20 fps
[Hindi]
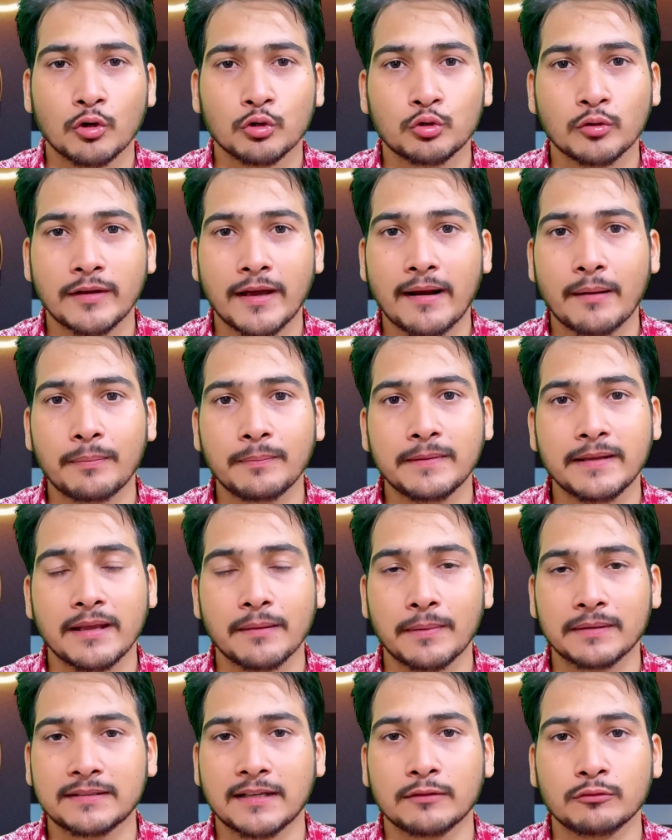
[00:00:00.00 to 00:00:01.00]
तो यार अब ये
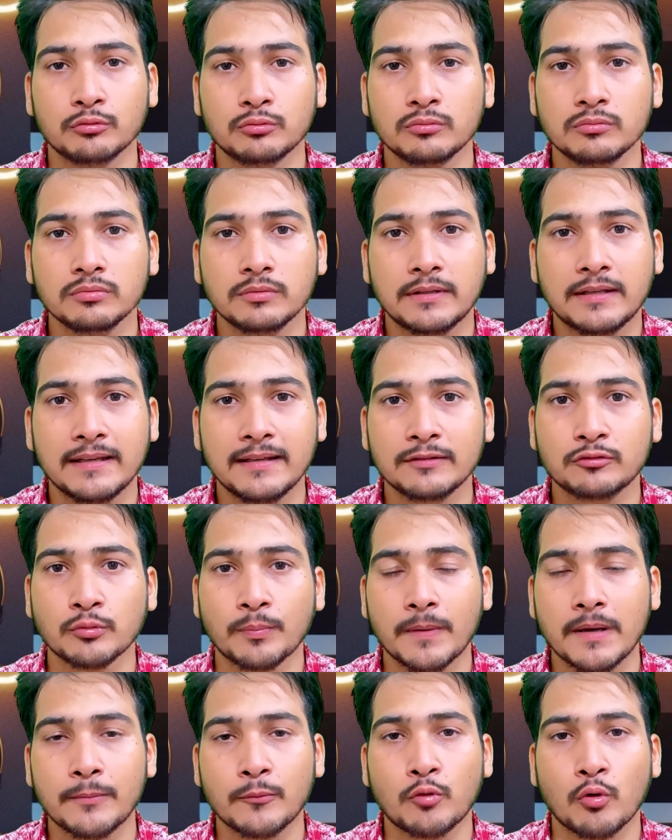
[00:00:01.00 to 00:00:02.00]
बता दूं कि
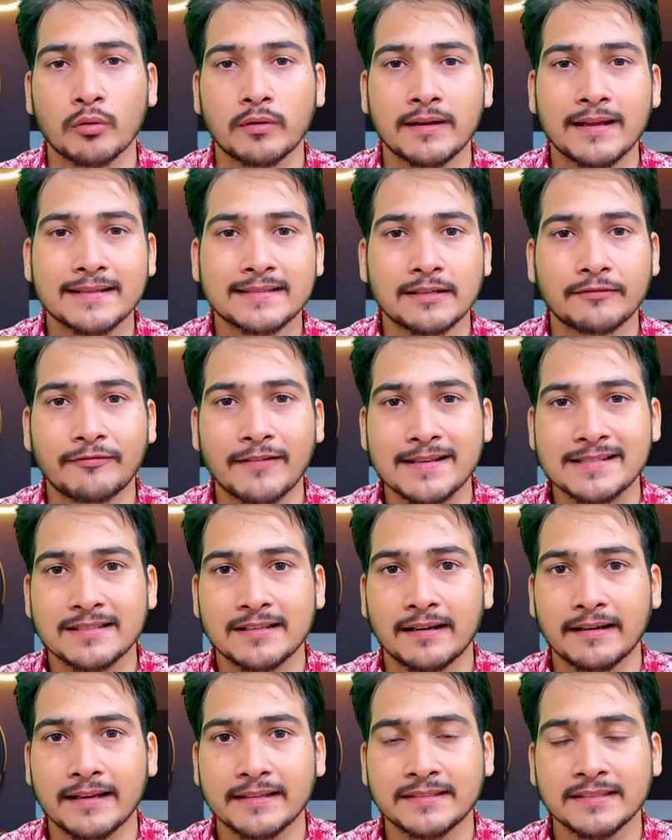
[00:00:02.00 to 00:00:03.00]
सुप्रीम कोर्ट ने ऐसा
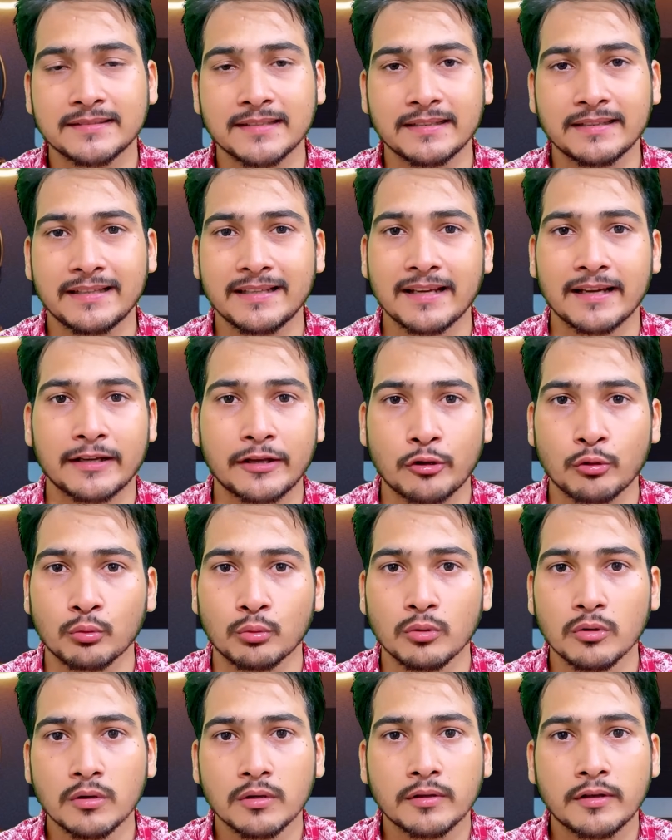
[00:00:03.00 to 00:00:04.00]
फैसला डिसीजन दिया क्यों
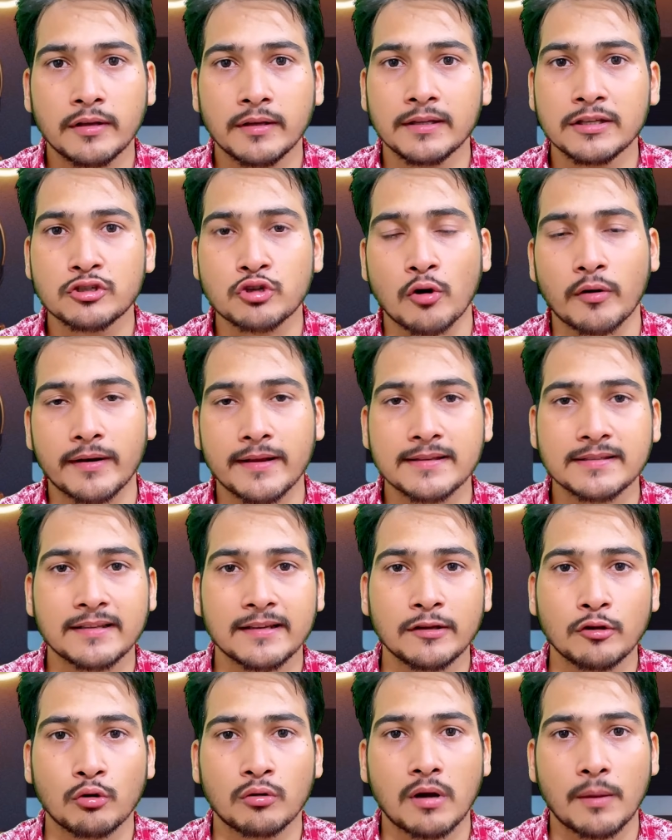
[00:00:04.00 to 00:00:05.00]
कि इंश्योरेंस
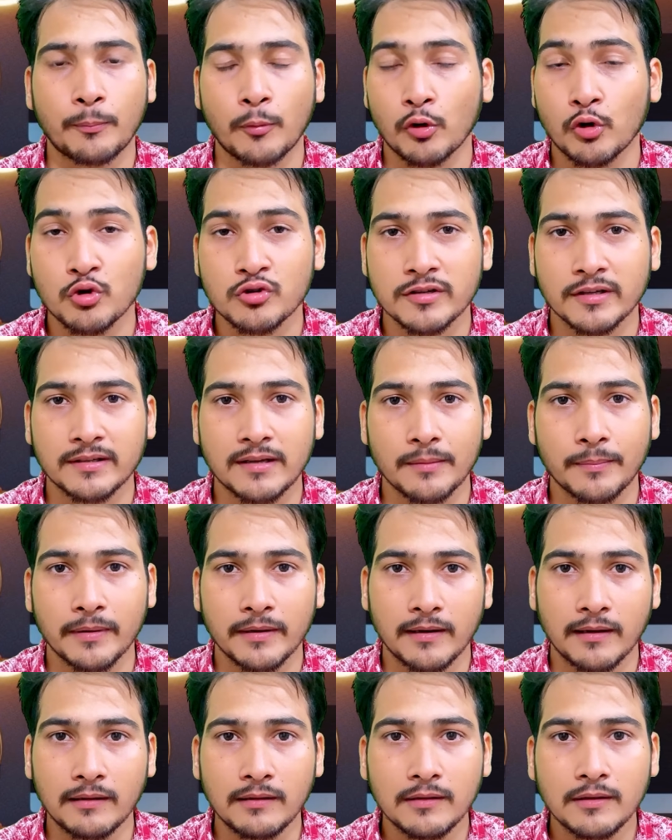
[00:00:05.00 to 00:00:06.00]
नहीं होगा पॉल्यूशन के
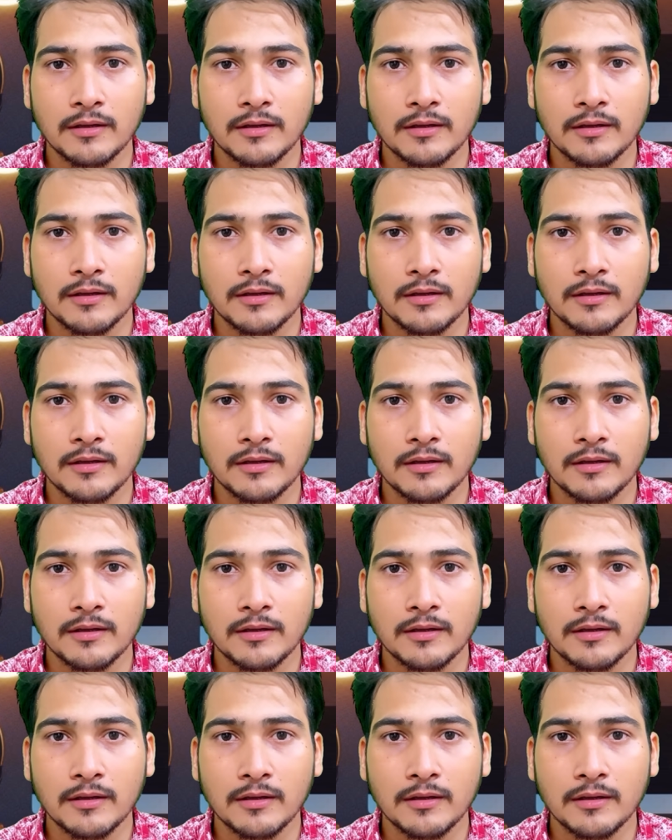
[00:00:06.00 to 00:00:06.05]
बिना